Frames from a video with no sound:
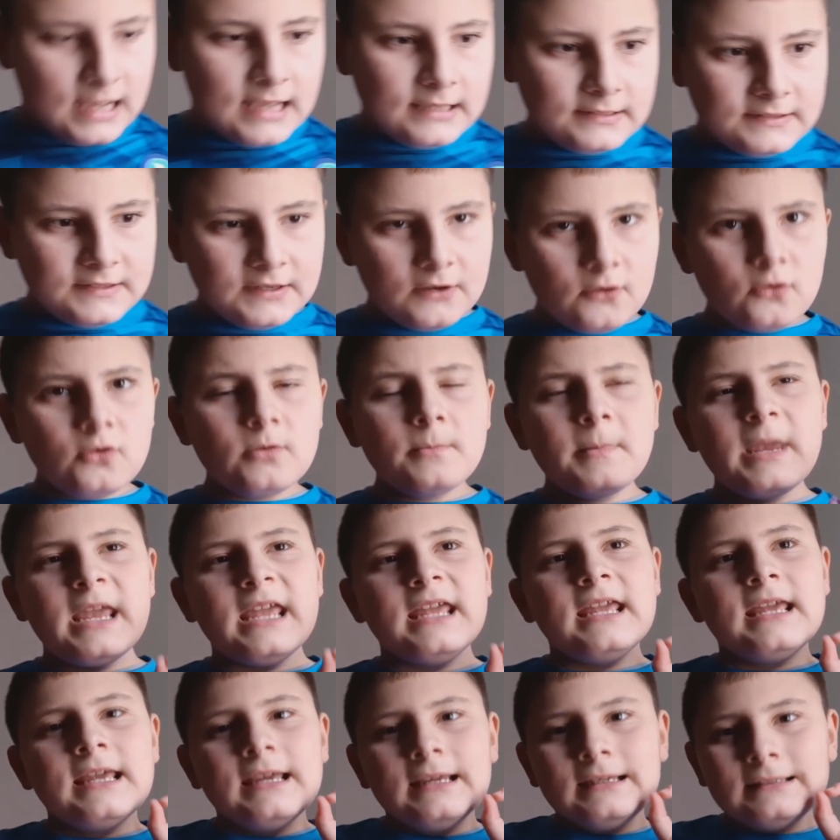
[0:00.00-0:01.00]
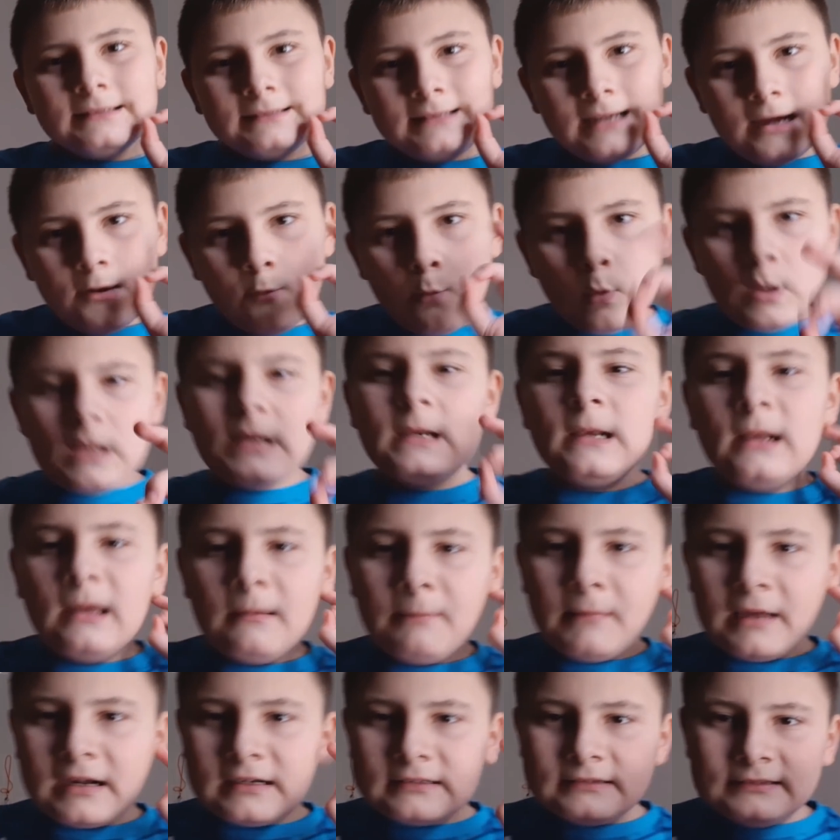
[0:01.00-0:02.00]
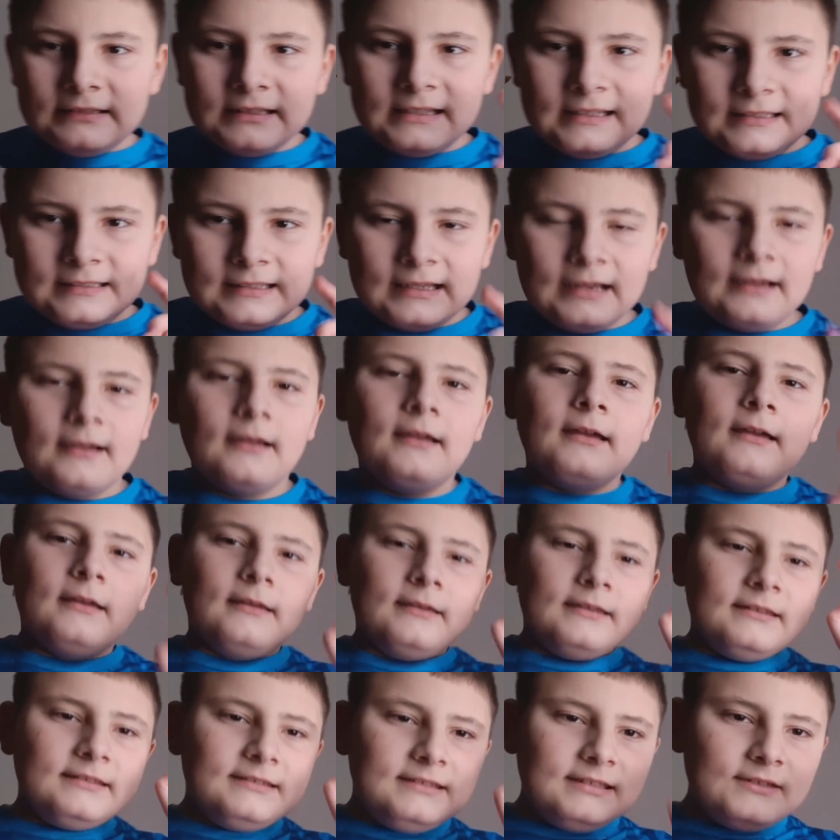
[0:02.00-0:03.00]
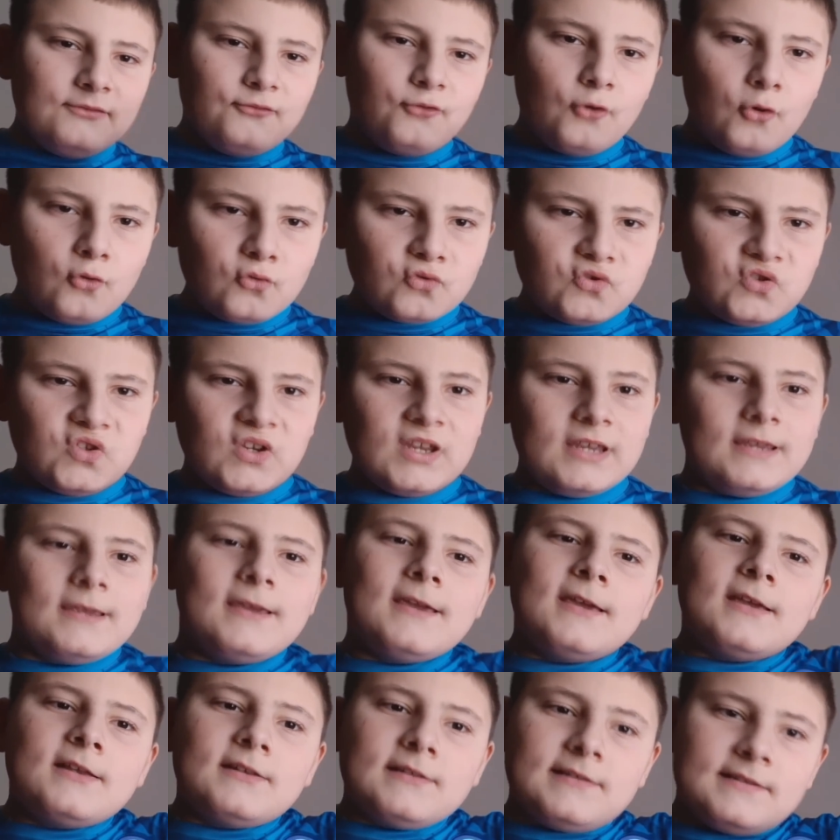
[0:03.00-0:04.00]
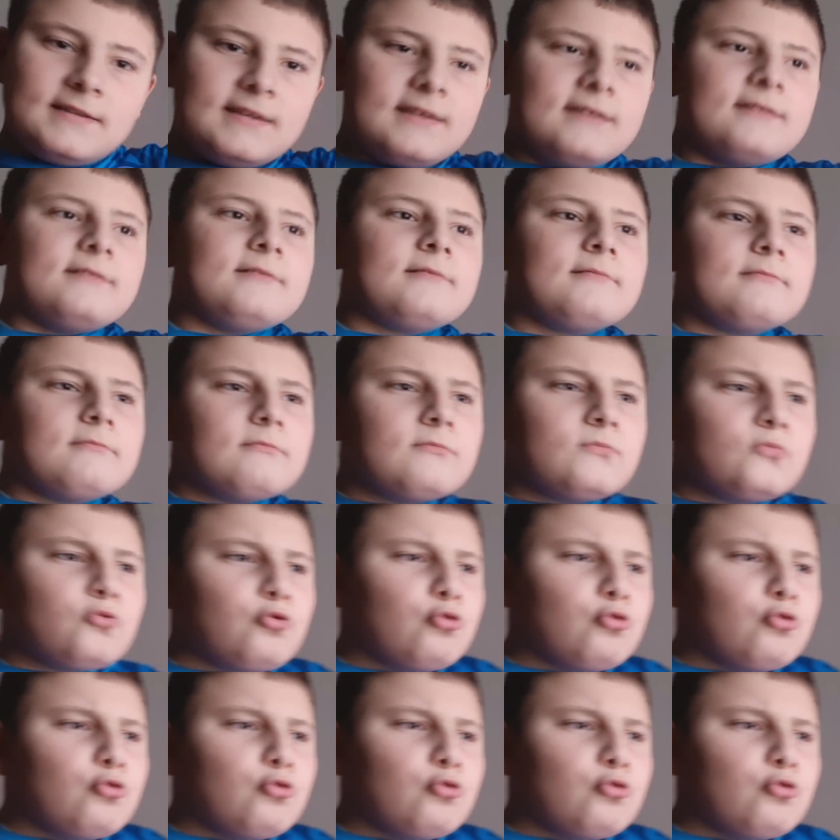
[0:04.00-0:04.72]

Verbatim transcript: secondo me da quella partita i tifosi si